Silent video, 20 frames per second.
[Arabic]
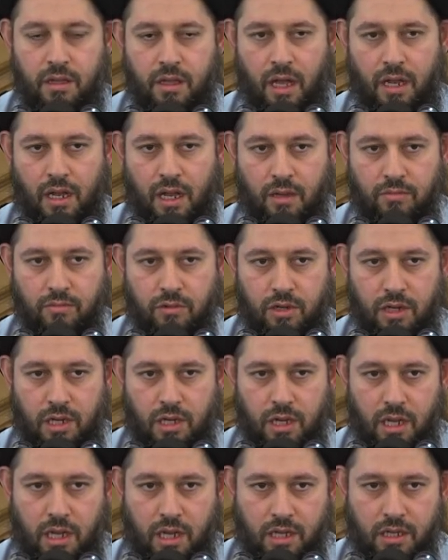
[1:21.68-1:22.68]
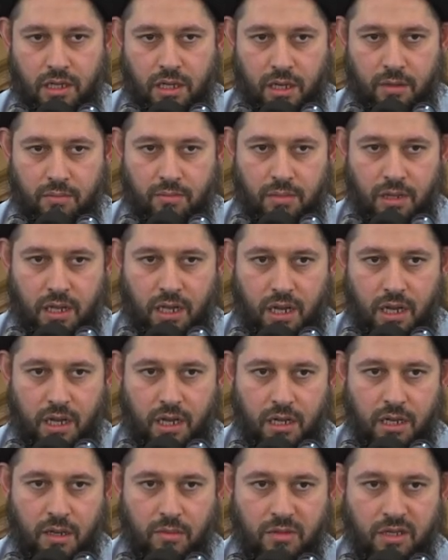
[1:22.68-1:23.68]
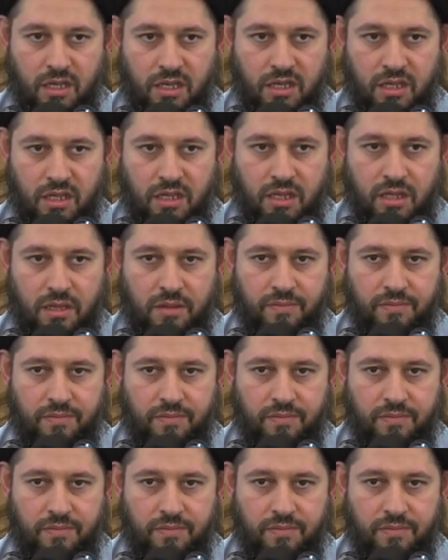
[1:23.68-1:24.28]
الحمد لله رب العالمين